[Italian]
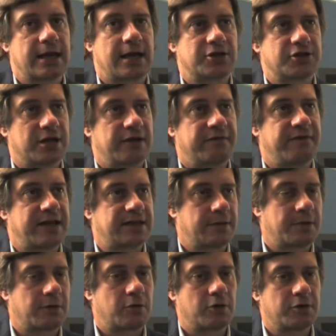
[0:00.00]
che ce l'ha fatta,
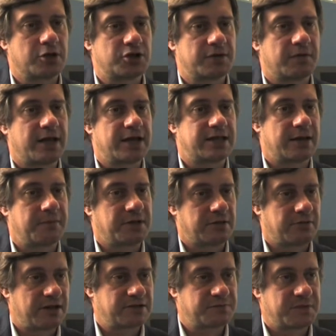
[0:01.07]
per quello dicevo, lei interpreta
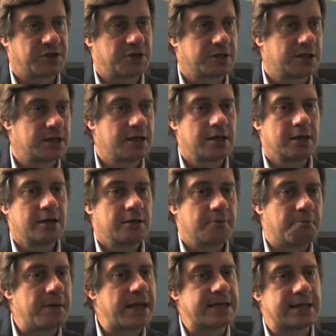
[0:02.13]
una specie di
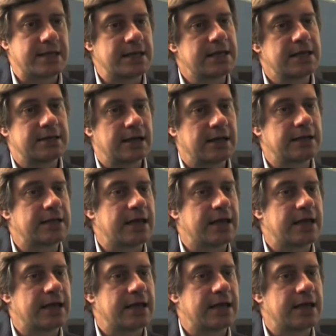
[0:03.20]
made in Italy